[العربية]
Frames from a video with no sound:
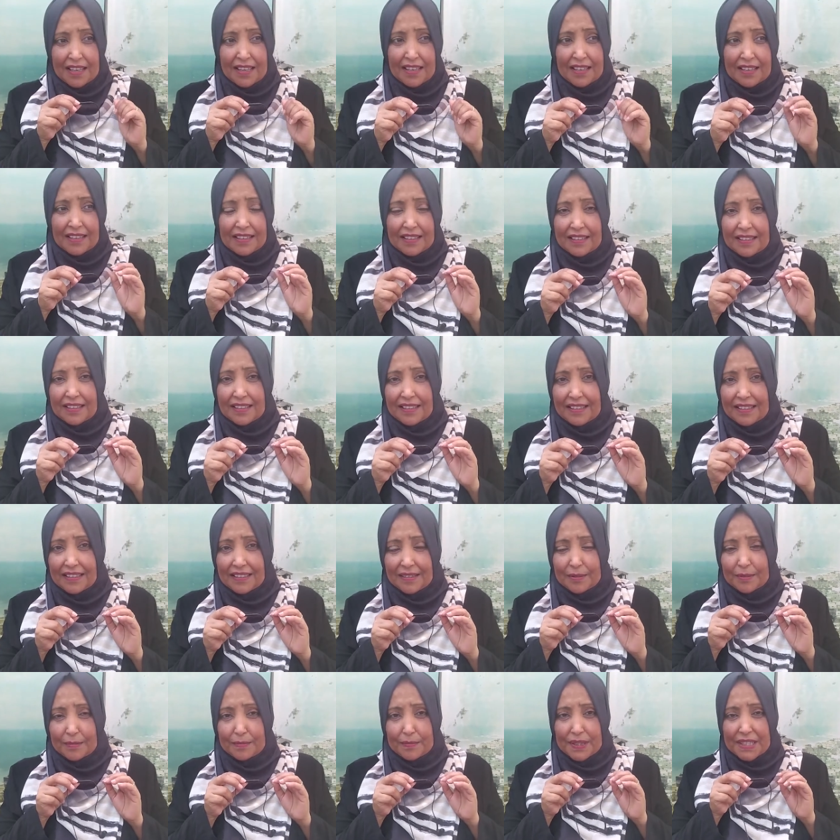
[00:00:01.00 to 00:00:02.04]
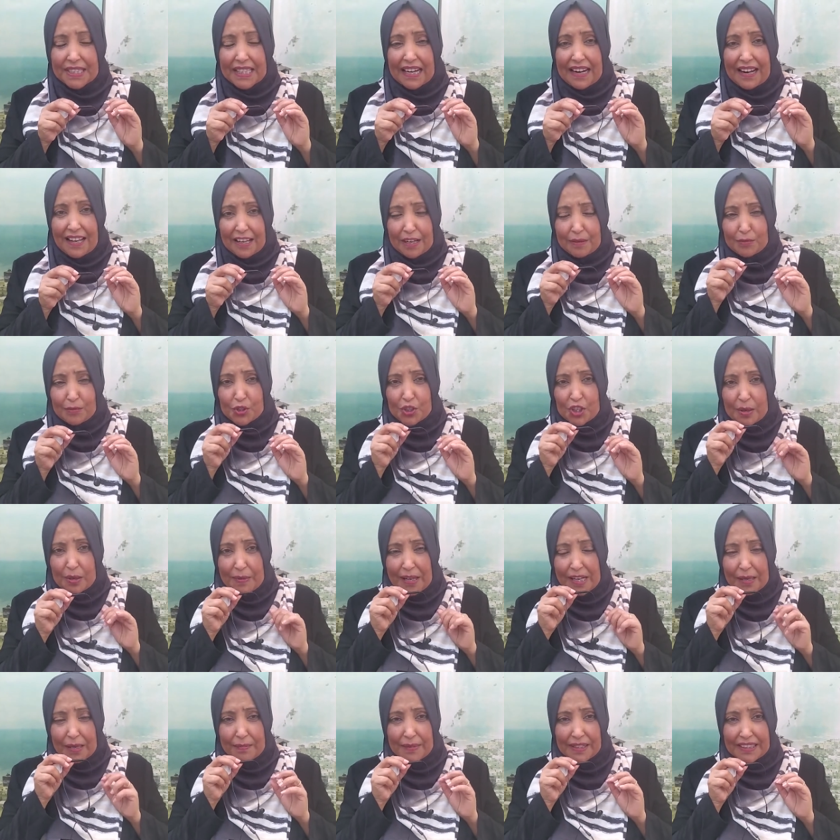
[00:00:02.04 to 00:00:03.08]
إيه، بصراحة
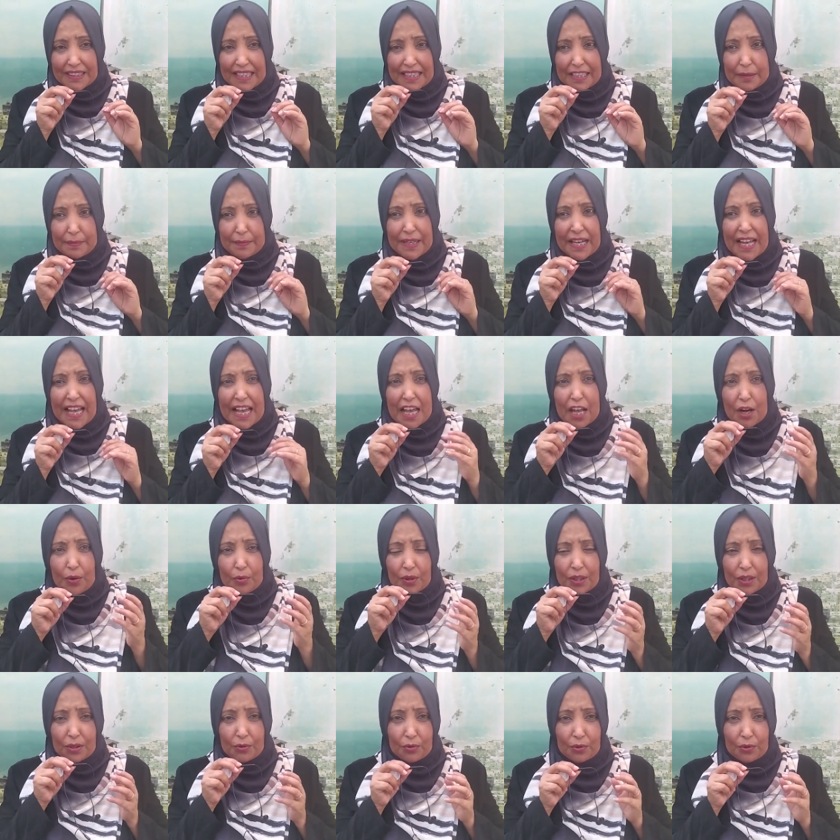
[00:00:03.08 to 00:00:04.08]
المجتمع المدني بيحاول